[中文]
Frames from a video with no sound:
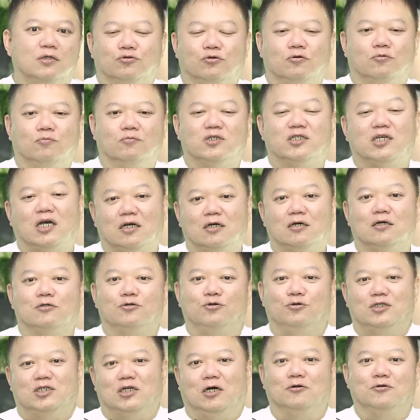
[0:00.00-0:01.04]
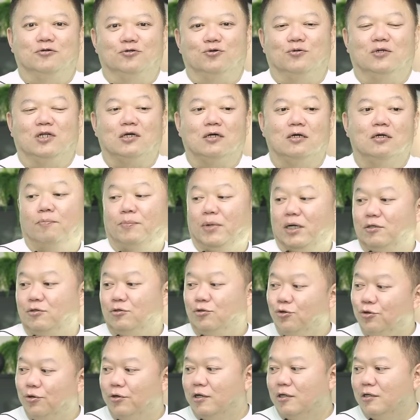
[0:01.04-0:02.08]
所以我们上课就会教你说，那个本
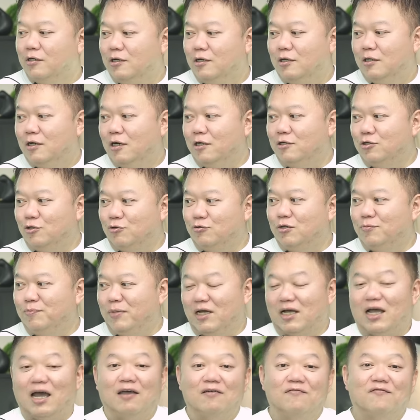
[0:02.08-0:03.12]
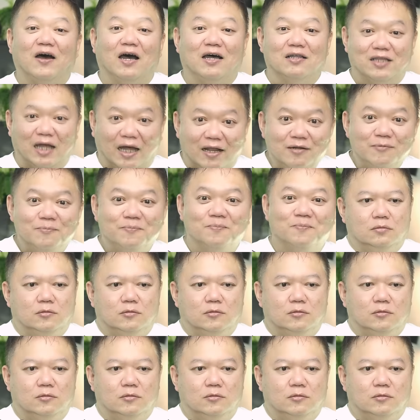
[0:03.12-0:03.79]
月很容易被开罚单，